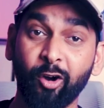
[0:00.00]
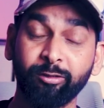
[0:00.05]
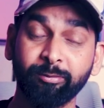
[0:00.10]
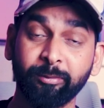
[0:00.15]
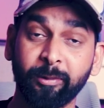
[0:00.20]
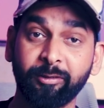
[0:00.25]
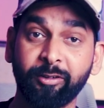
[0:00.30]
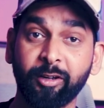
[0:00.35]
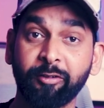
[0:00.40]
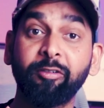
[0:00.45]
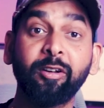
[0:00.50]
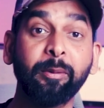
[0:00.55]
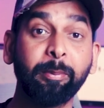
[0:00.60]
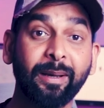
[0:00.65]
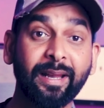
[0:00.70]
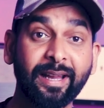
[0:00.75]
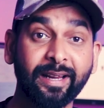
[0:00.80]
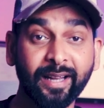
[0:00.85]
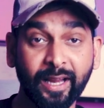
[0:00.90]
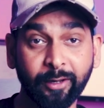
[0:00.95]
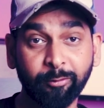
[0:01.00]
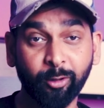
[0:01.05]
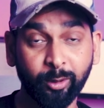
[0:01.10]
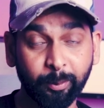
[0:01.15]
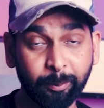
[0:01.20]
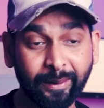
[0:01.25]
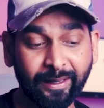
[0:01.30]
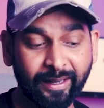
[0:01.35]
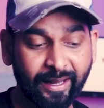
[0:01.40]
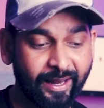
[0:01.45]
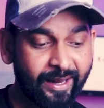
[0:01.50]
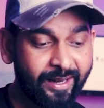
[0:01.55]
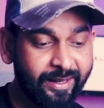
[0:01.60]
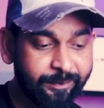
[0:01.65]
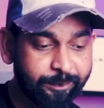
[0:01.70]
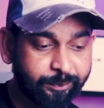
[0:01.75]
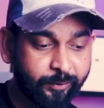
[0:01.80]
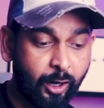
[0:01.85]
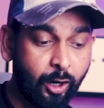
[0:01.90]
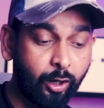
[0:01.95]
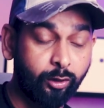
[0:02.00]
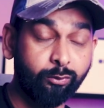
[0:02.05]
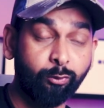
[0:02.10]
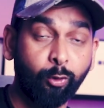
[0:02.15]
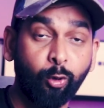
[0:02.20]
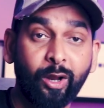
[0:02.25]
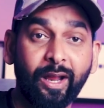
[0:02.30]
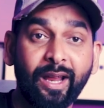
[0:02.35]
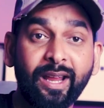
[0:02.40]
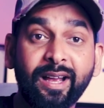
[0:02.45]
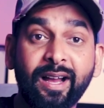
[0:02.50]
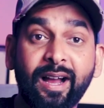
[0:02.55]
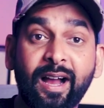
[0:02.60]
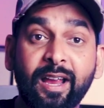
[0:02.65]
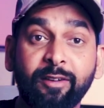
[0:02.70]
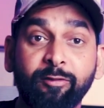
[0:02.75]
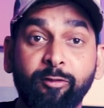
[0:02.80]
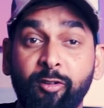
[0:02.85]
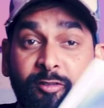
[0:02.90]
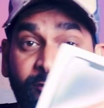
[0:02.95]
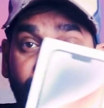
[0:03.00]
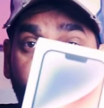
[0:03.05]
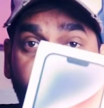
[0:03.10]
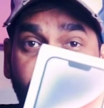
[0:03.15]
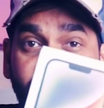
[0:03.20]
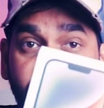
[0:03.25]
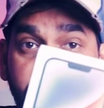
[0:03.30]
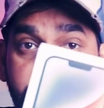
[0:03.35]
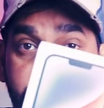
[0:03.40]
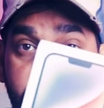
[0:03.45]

उसमें से सिर्फ एक आईफोन मेरा है और वो है आईफोन 14